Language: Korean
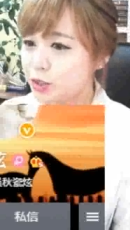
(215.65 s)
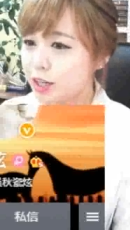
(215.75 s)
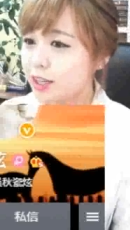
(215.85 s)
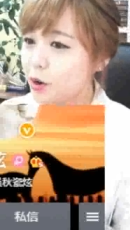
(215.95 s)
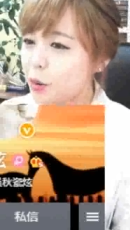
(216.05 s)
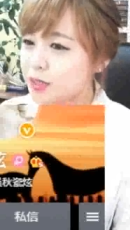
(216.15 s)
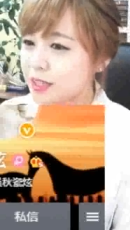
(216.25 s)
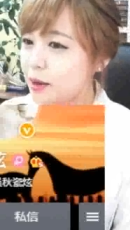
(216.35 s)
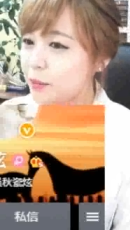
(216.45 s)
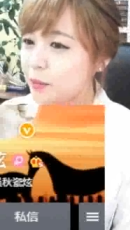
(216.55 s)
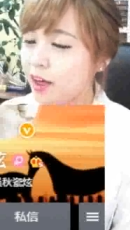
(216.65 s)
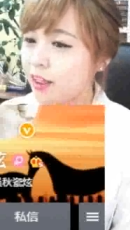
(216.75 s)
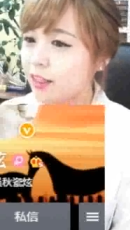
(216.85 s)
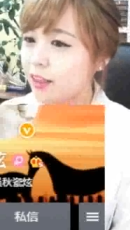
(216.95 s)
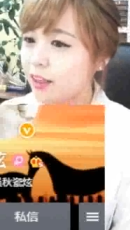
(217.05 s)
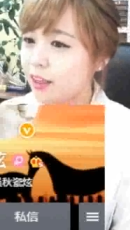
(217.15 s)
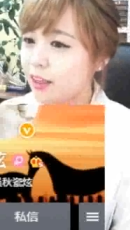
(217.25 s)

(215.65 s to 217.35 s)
슈엔 딱 검색하면